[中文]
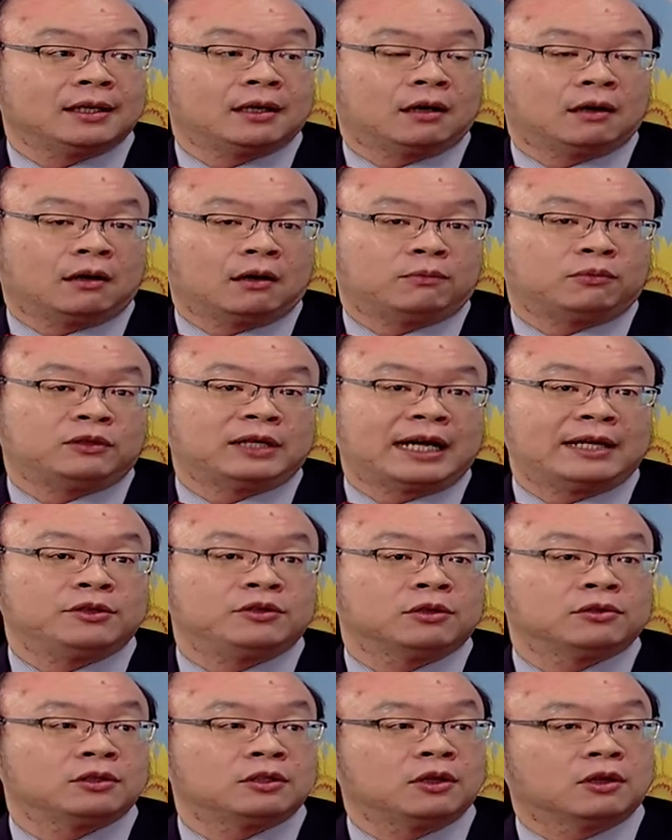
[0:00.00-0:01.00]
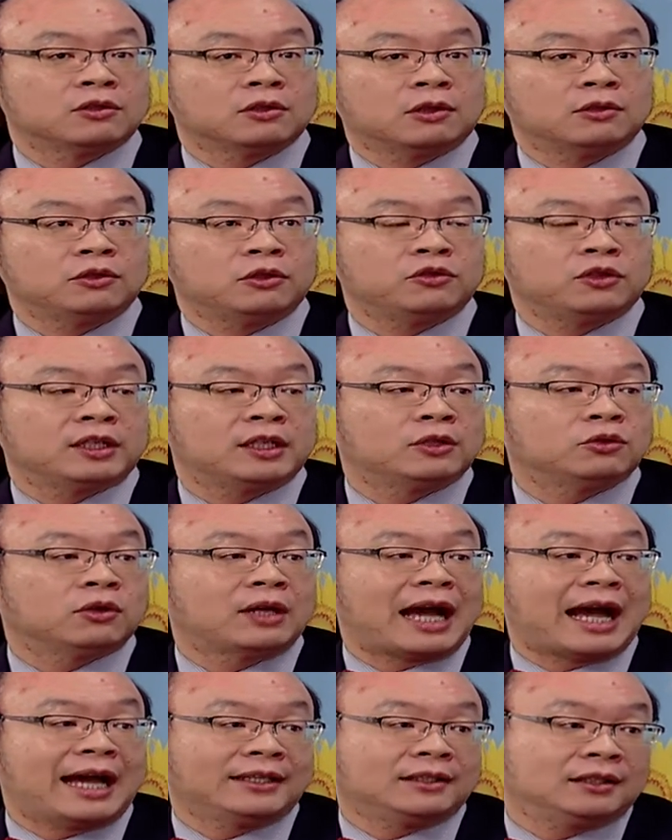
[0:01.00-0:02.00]
哦，不然就是有时候就觉得说
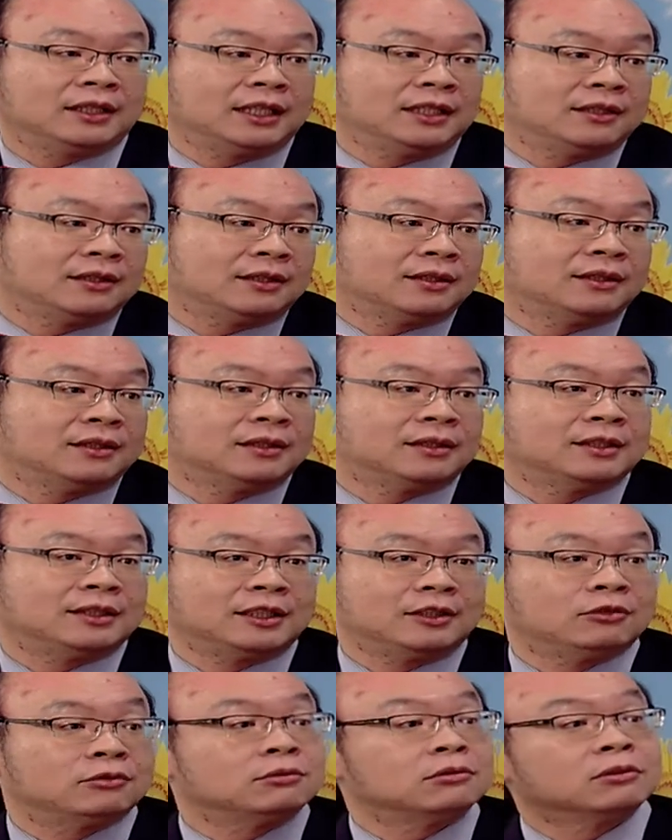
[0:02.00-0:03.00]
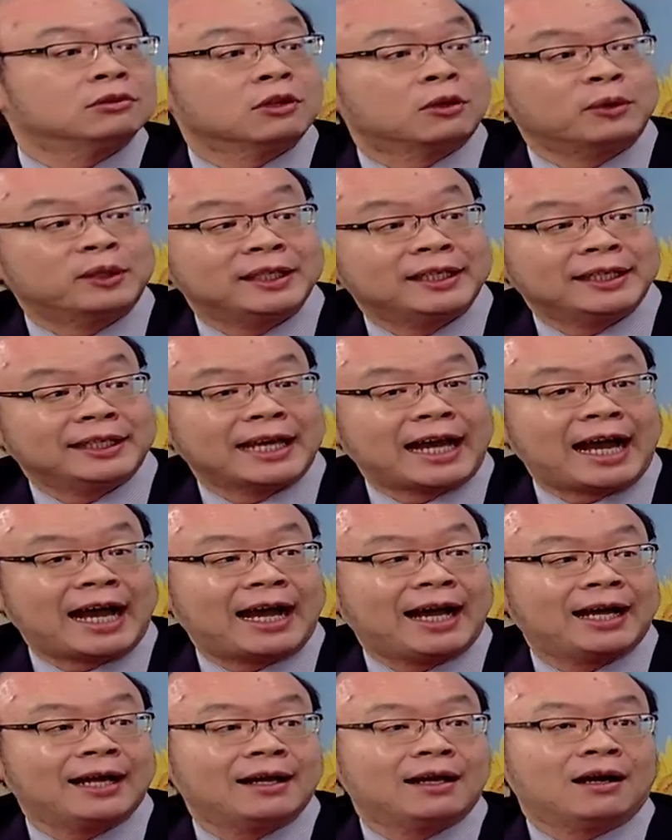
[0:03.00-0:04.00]
啊，是医师技术有问题
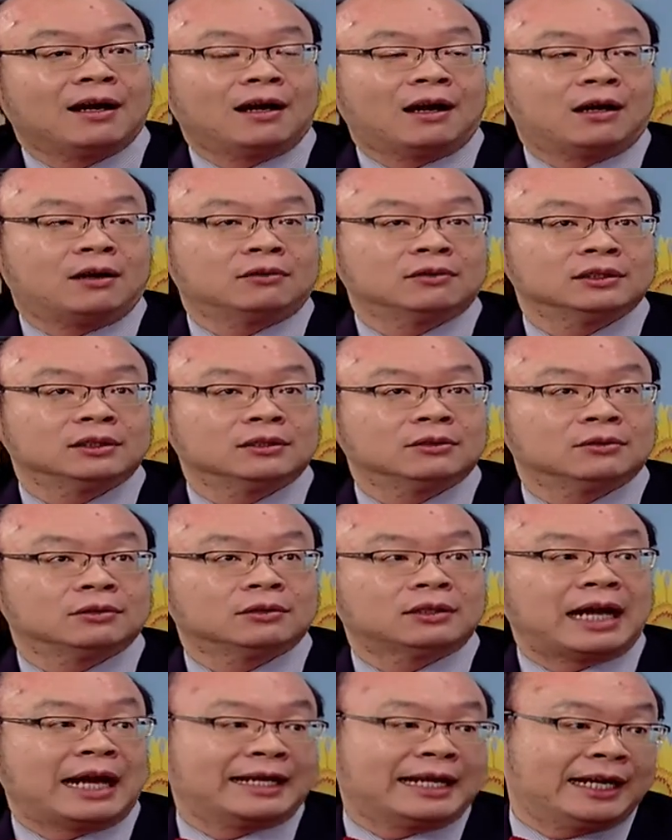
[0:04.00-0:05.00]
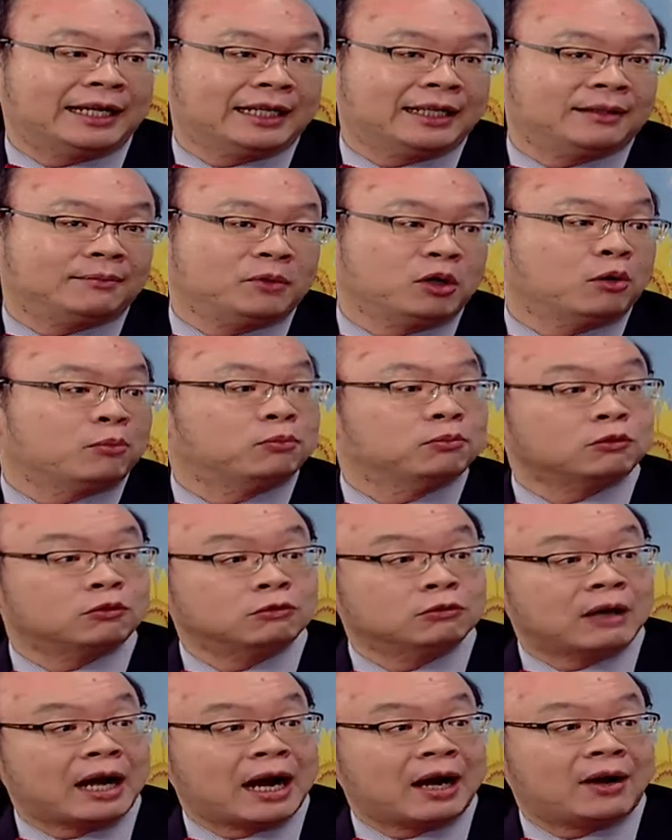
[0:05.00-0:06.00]
啊，哦，或者说啊哪里没有
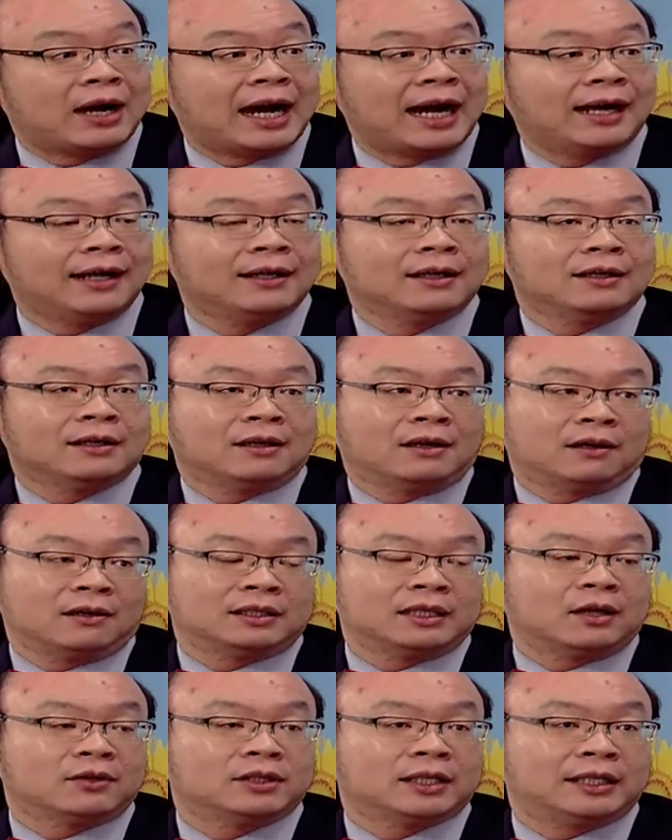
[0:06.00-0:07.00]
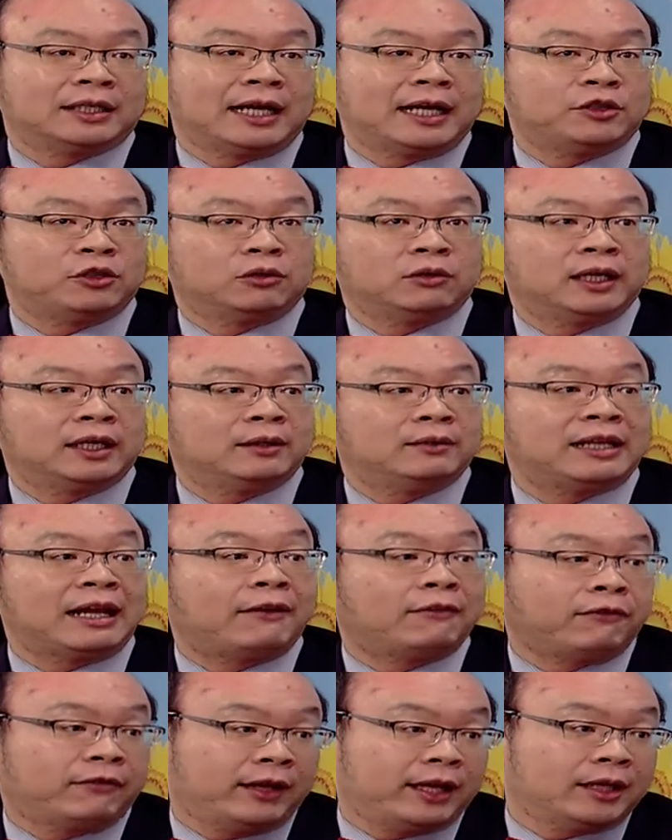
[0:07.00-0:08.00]
顾好啊，是哦，造成啊就会
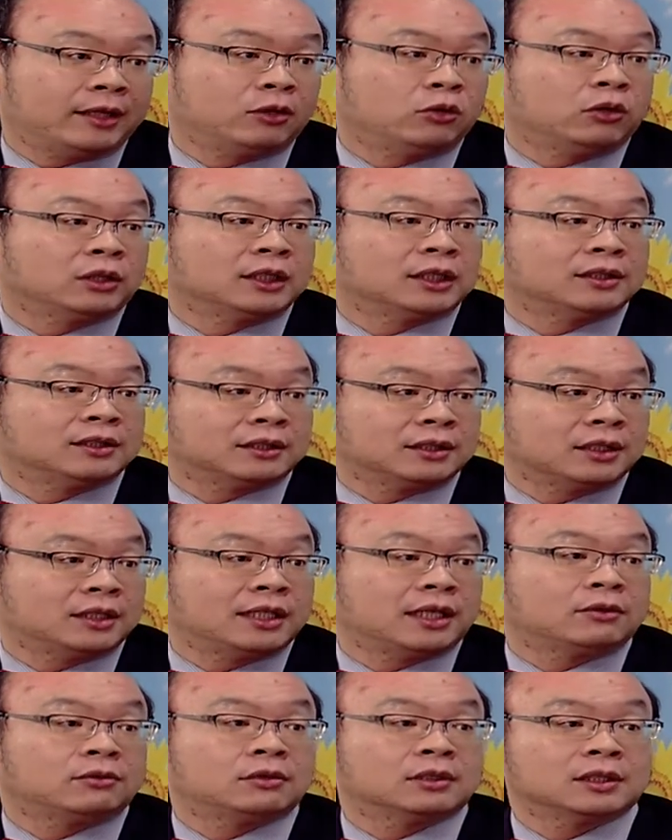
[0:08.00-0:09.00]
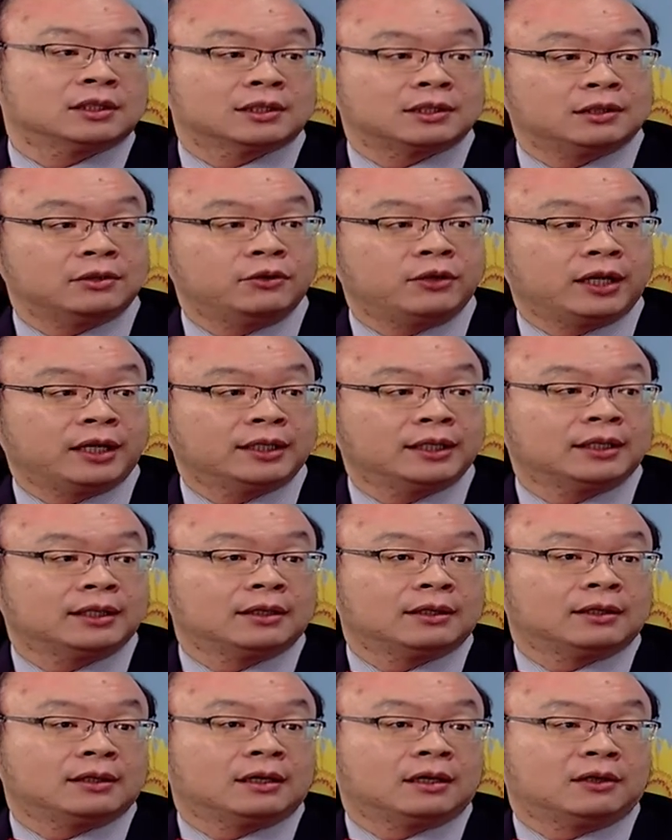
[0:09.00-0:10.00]
浪费很多的时间或资源。
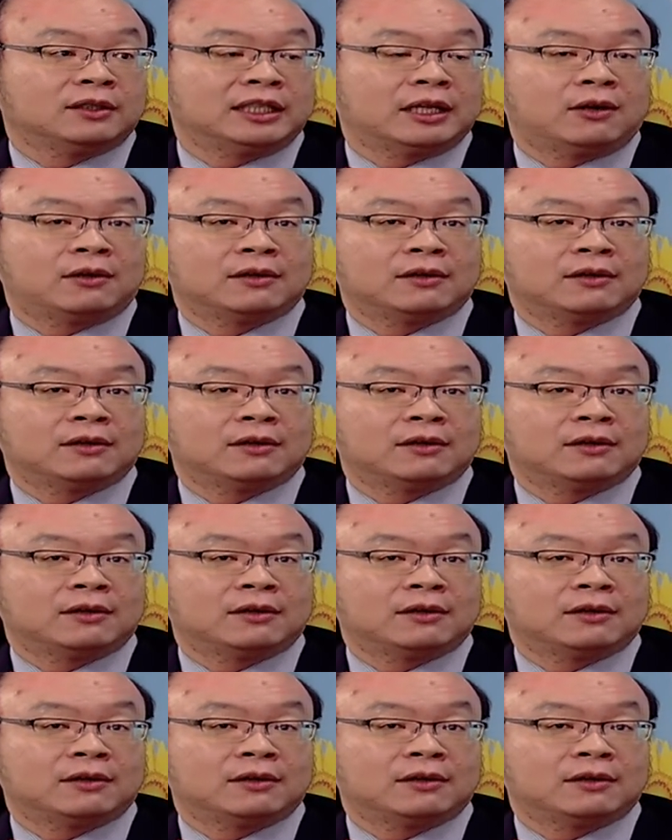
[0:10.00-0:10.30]
是哦，像